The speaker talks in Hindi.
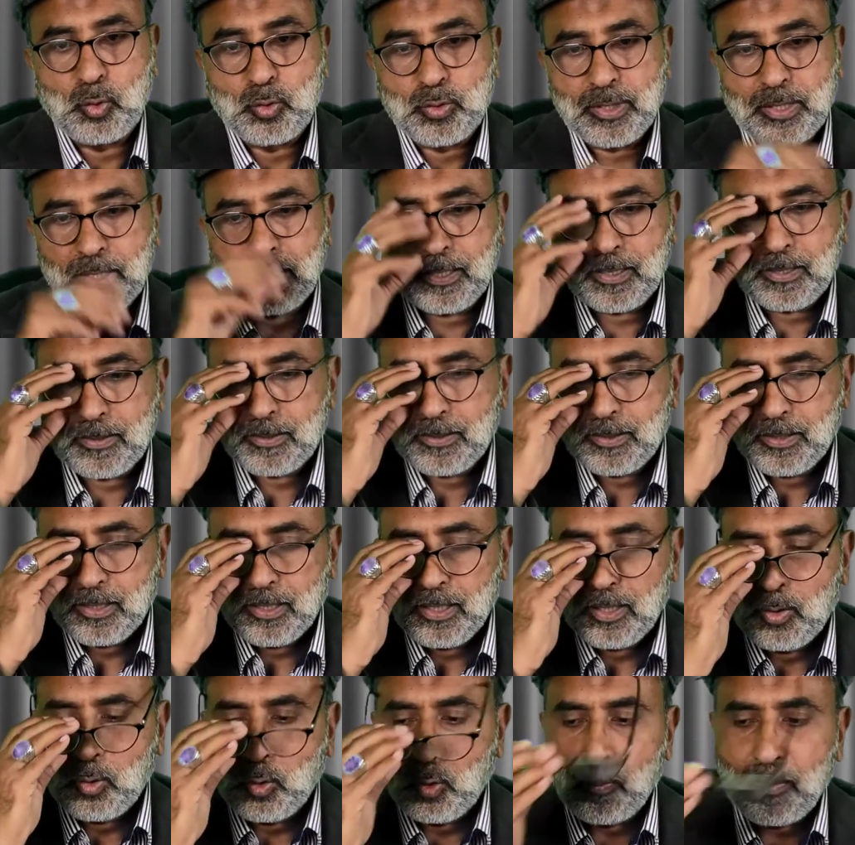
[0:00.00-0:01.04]
हो
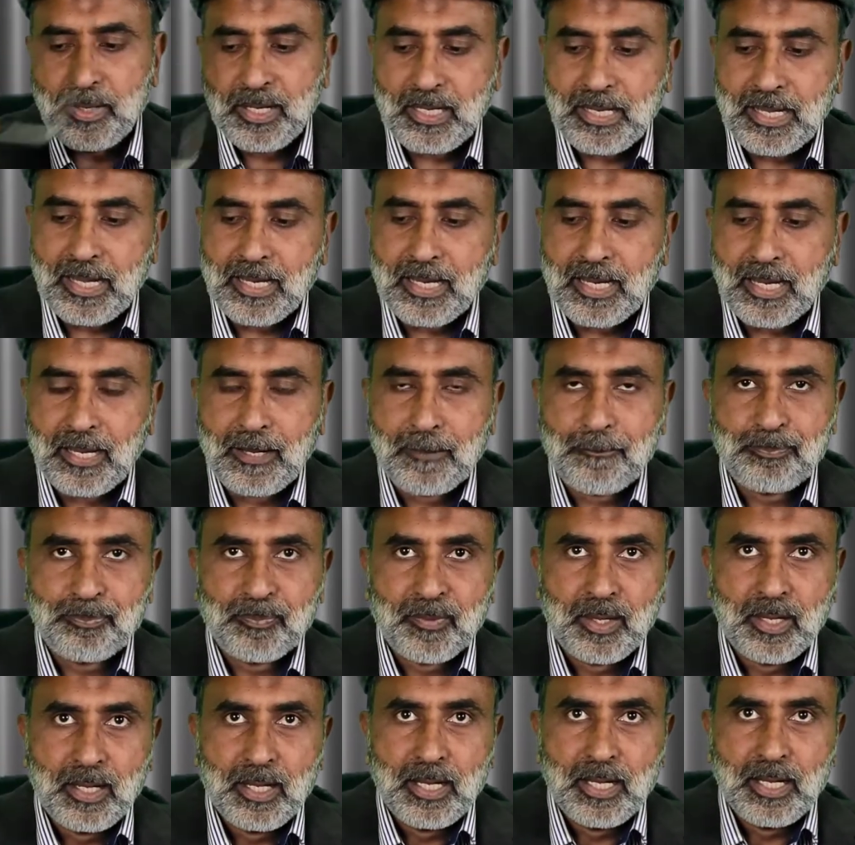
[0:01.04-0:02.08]
जाएगा उम्मीद है कि
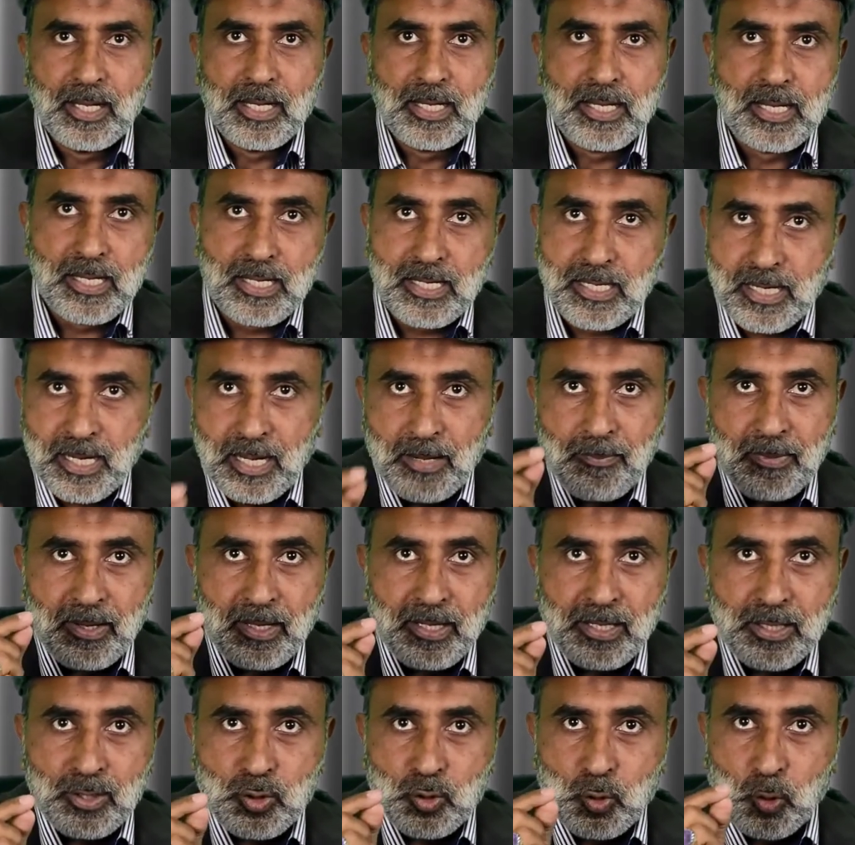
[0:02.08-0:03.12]
ये
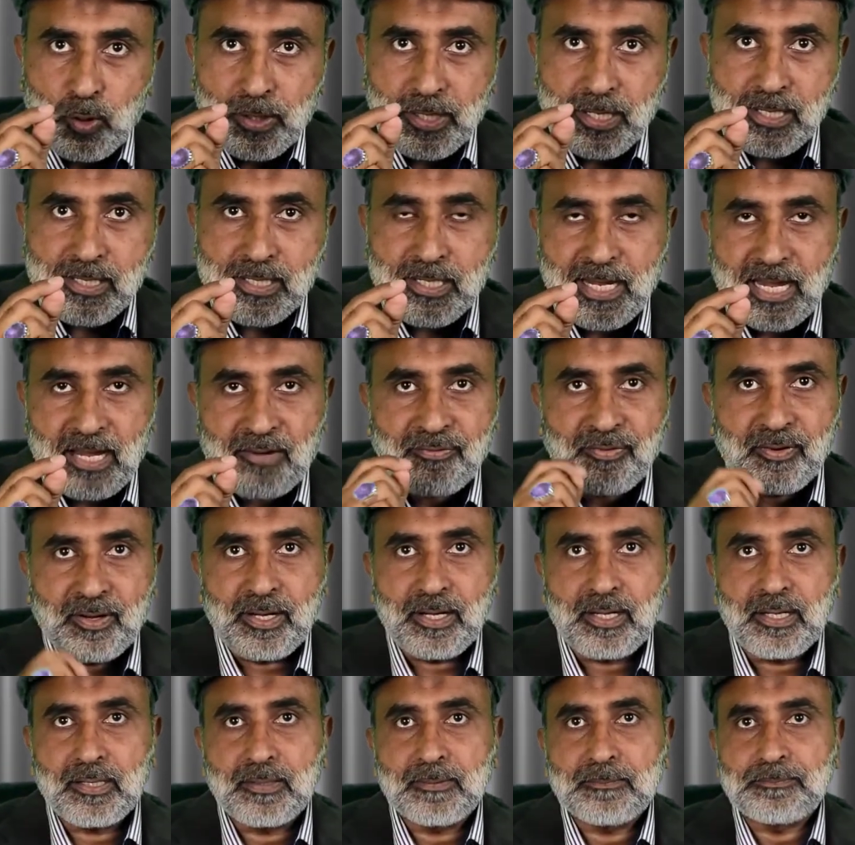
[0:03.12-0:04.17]
मेरी छोटी सी
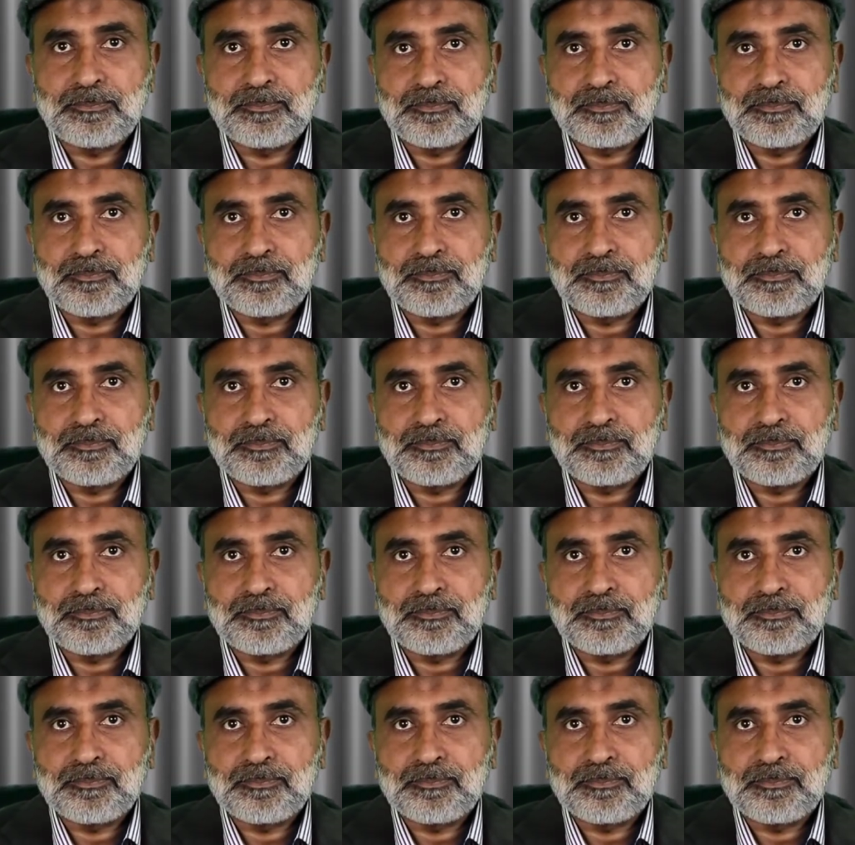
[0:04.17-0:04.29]
एफर्ट